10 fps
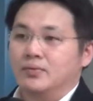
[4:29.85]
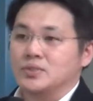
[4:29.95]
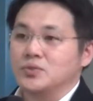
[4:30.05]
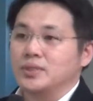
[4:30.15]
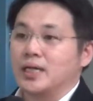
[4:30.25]
วั
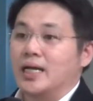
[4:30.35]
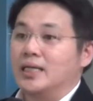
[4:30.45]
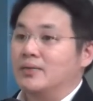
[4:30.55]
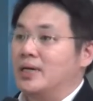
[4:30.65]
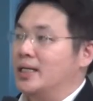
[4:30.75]
สดุยังไง
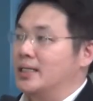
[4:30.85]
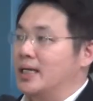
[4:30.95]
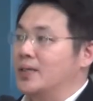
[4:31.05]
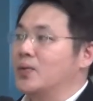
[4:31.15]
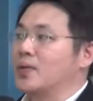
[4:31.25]
เรียกว่า
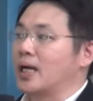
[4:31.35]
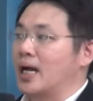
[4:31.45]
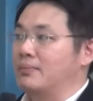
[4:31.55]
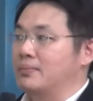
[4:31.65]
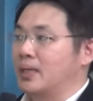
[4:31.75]
นาโนนะครับ